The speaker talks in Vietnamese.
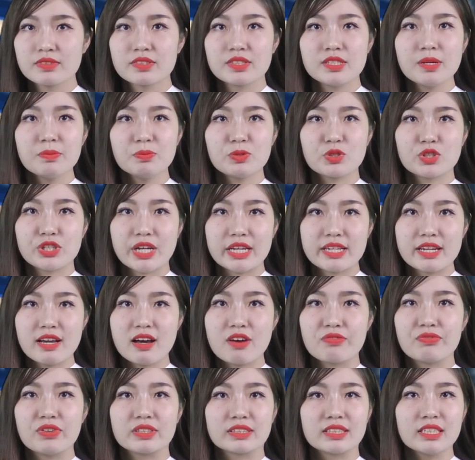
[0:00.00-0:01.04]
giúp trader
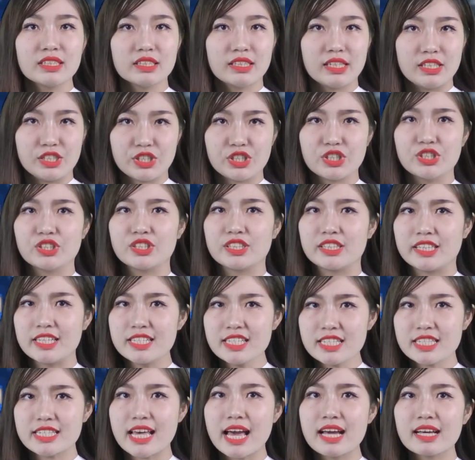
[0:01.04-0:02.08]
phân tích thị trường chính
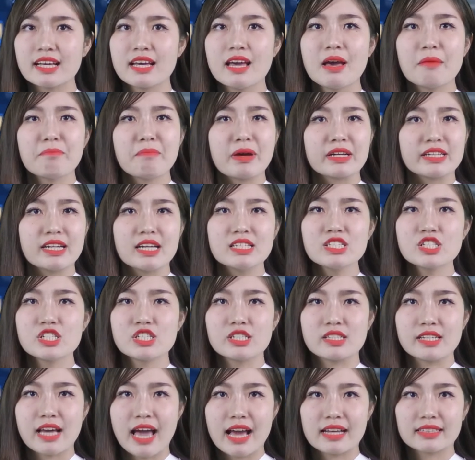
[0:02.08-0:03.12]
xác, mang đến
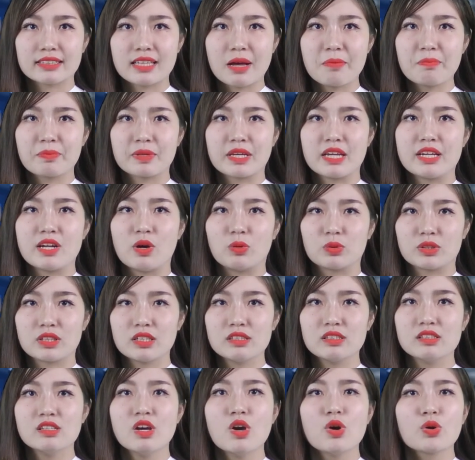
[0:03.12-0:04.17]
sự an tâm khi đầu
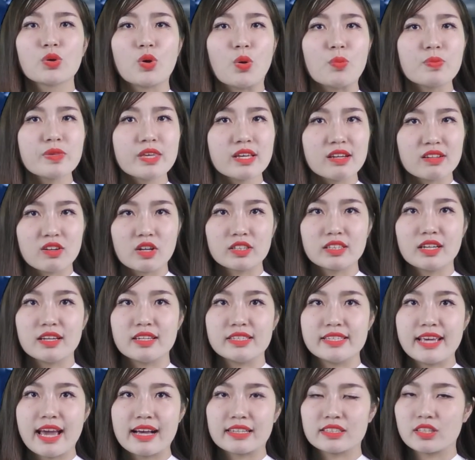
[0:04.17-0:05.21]
tư cũng như có thời
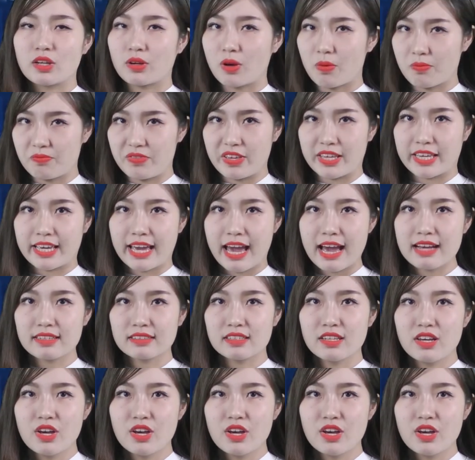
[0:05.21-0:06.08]
gian cho công việc khác.